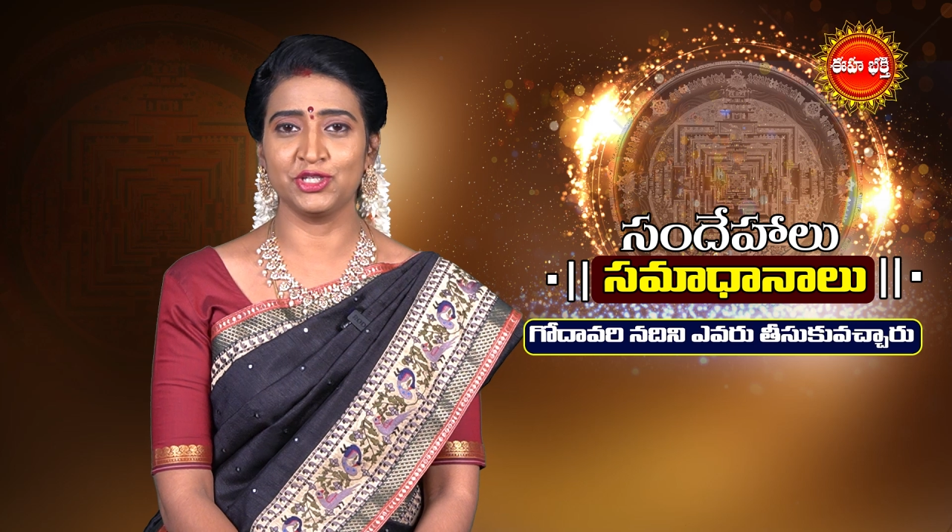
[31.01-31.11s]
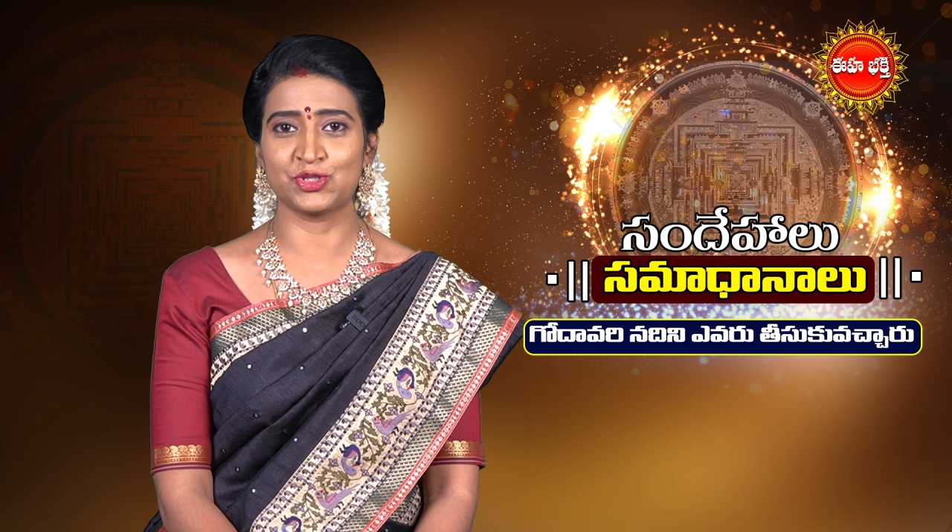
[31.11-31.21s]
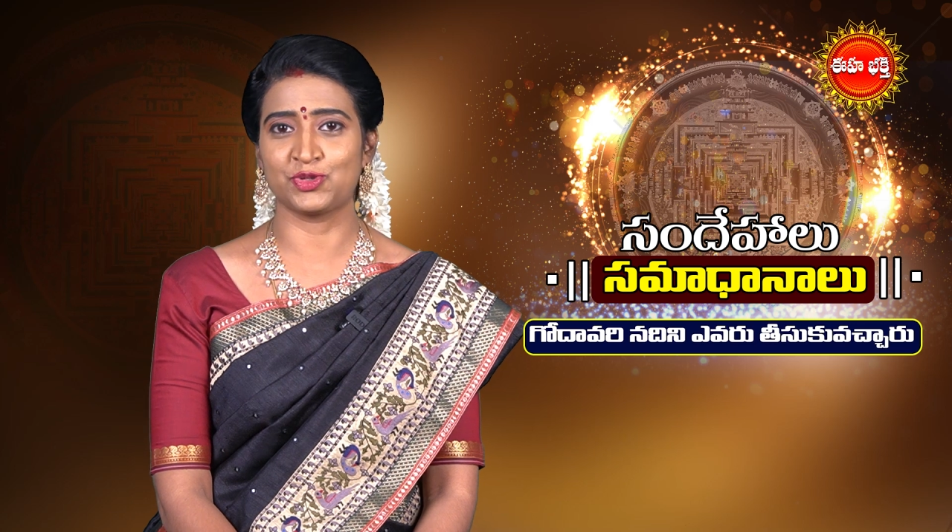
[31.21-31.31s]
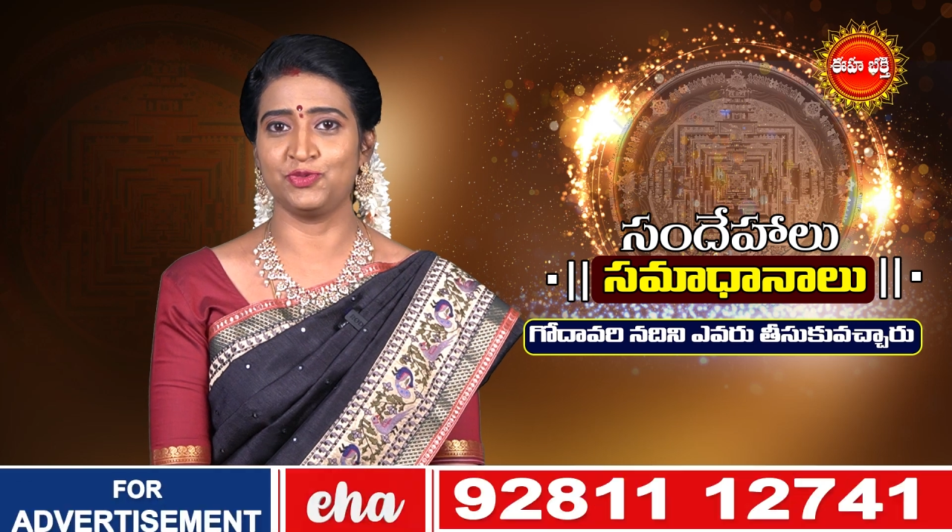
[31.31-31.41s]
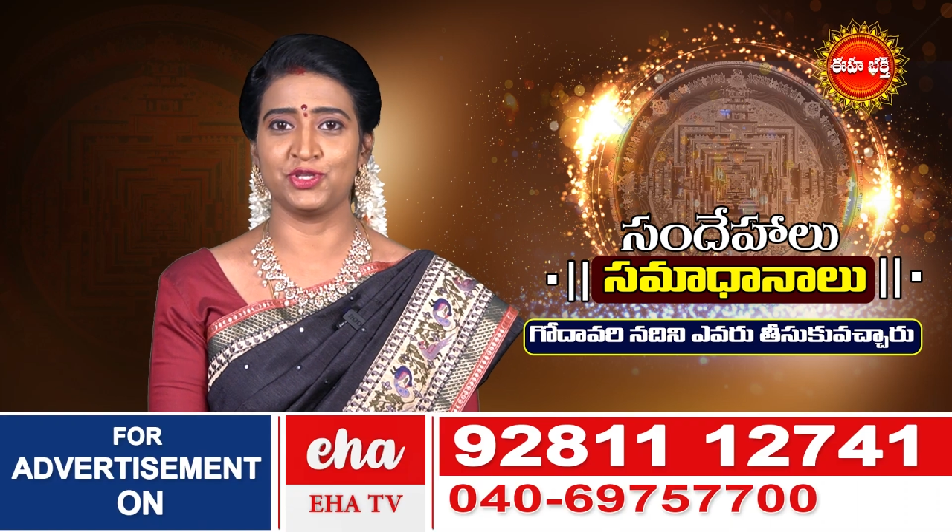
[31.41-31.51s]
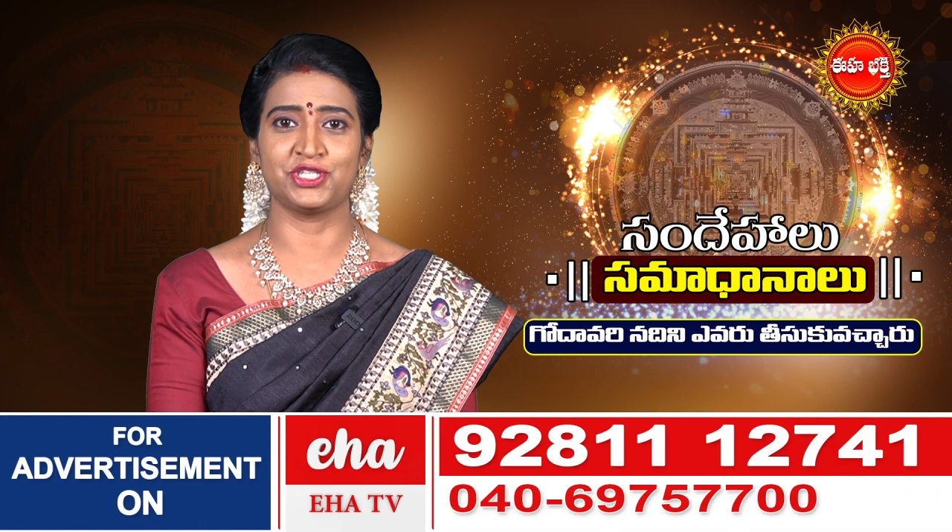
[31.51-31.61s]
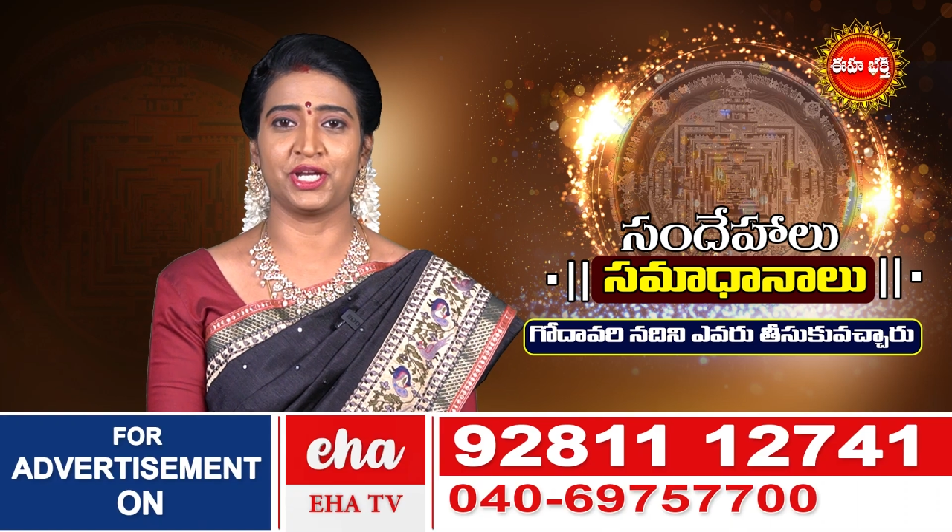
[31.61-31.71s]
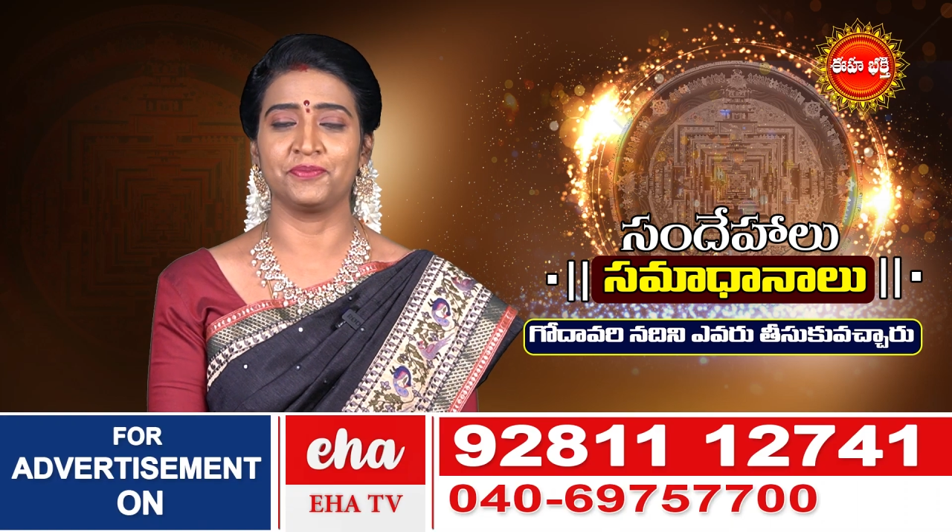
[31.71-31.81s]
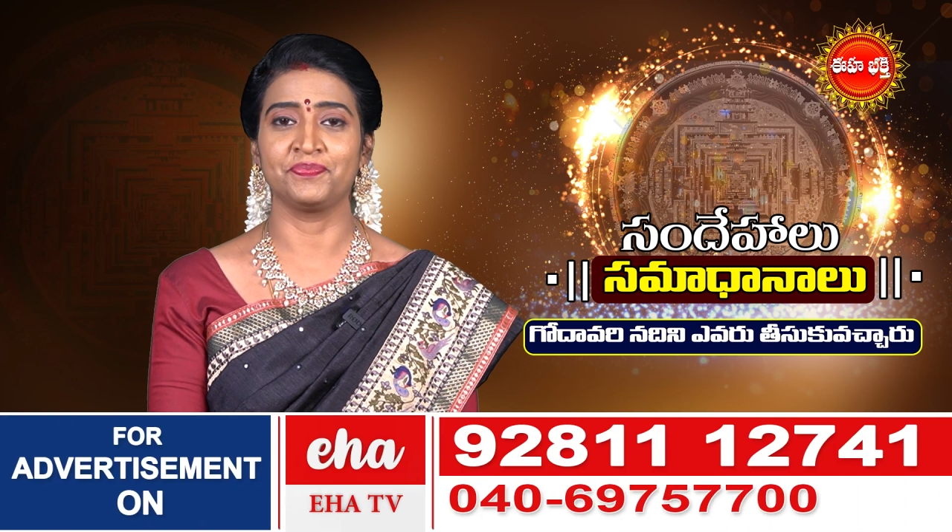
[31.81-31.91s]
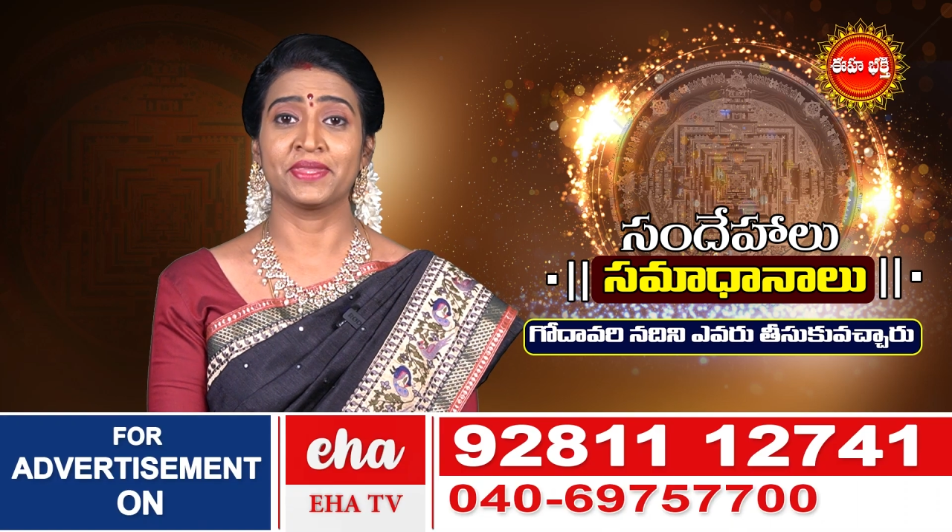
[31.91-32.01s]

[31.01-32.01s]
తీసుకుని వచ్చాడు